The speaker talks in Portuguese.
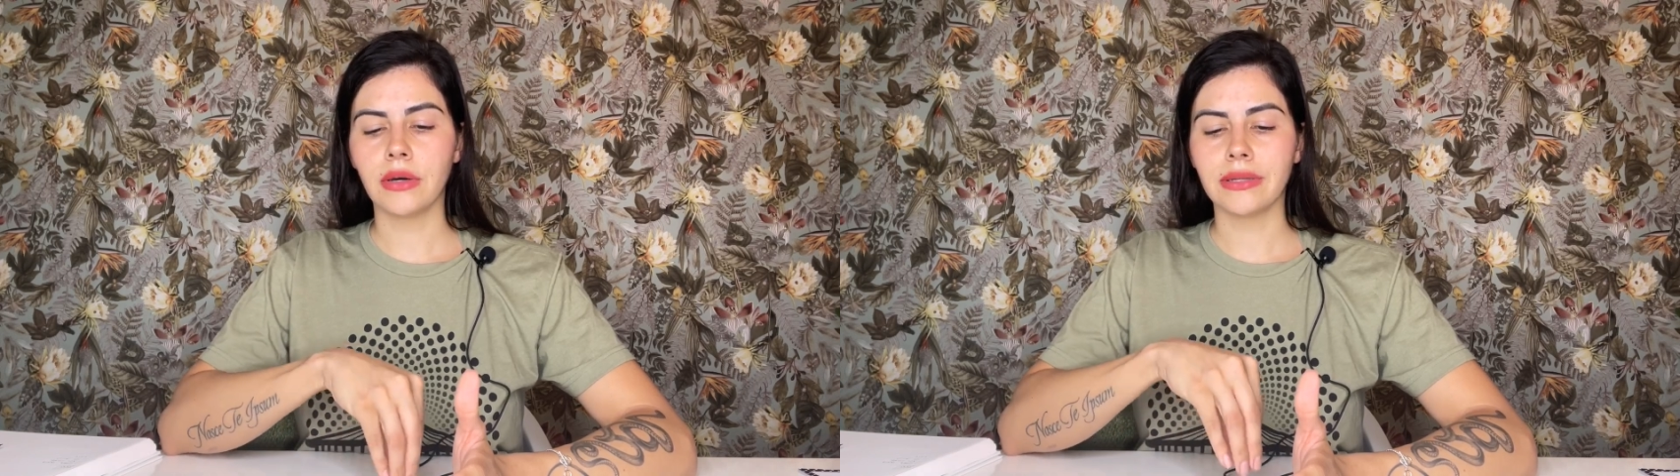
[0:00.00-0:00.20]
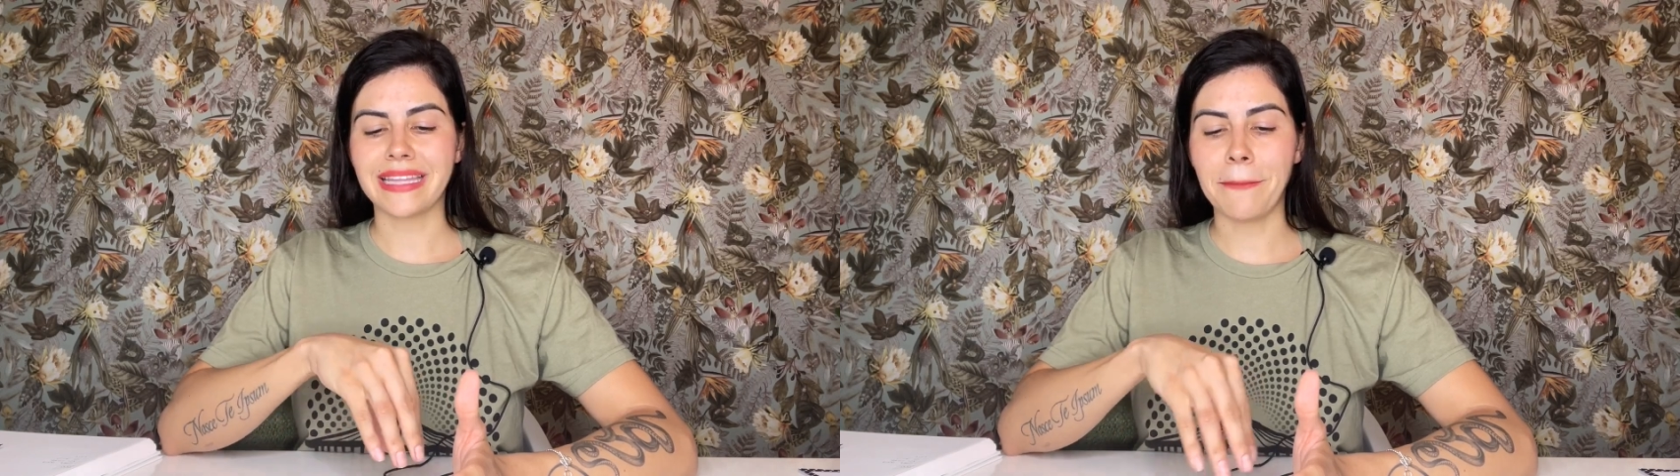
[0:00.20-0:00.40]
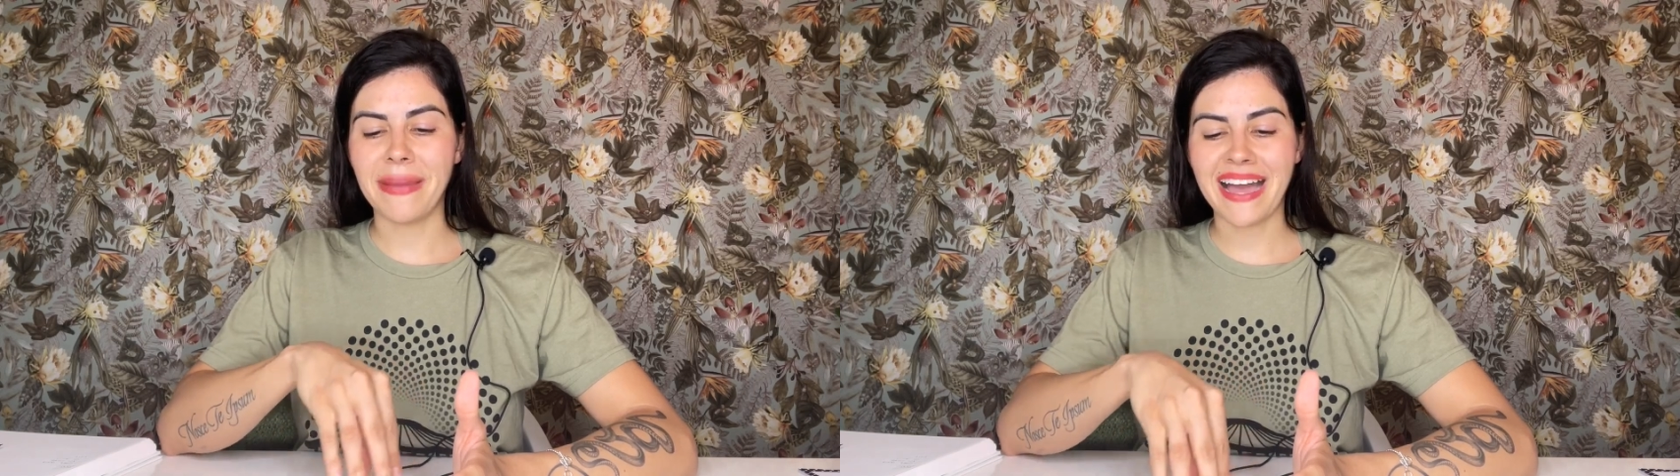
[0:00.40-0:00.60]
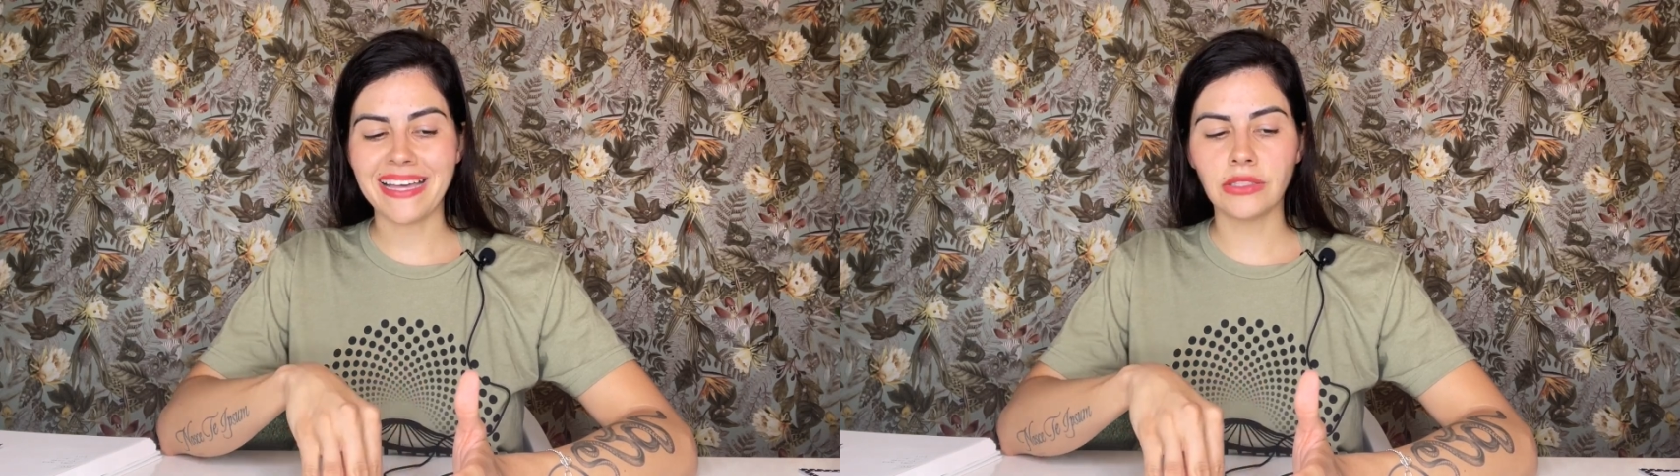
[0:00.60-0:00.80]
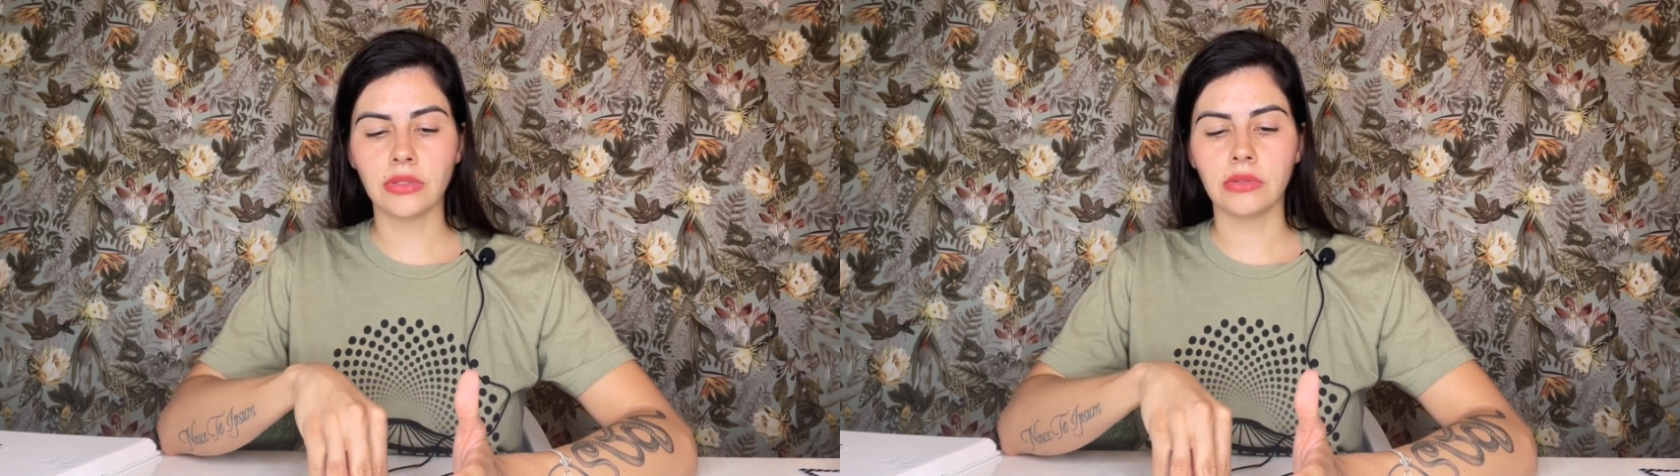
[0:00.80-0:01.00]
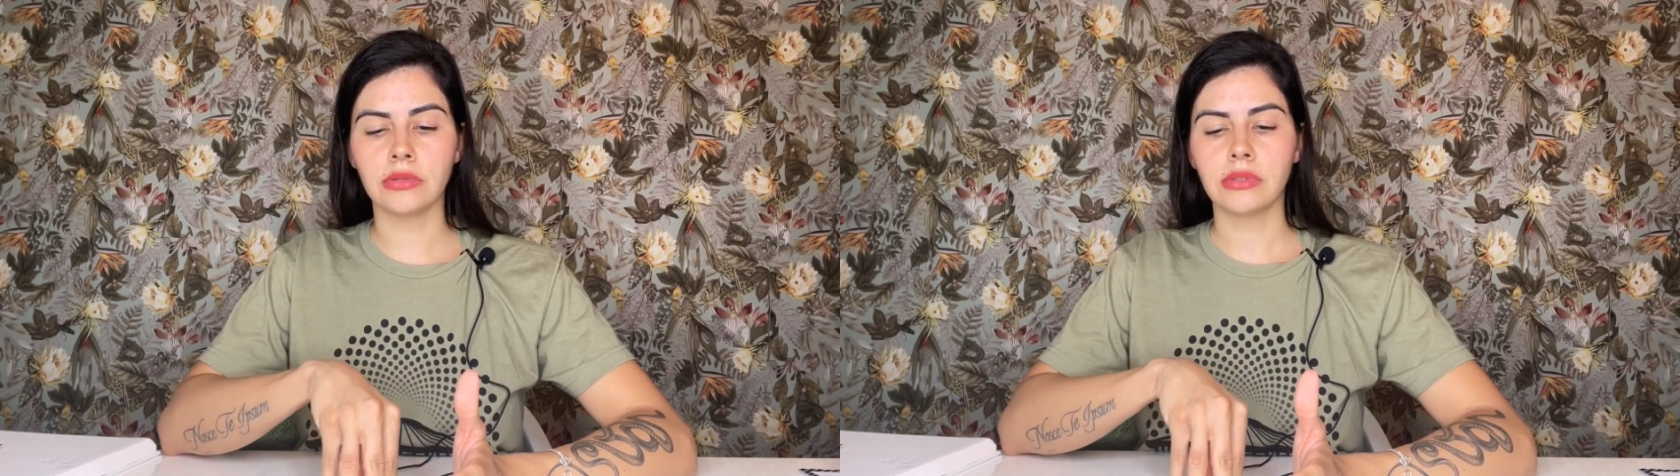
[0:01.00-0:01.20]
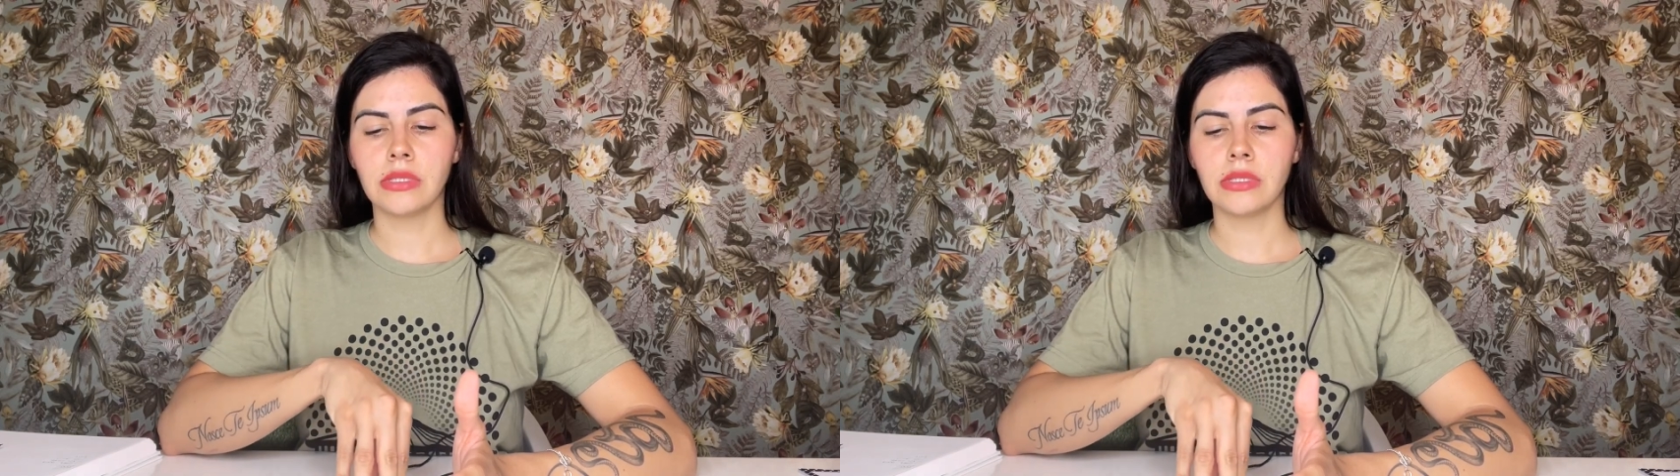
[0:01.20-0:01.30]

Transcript: tapado,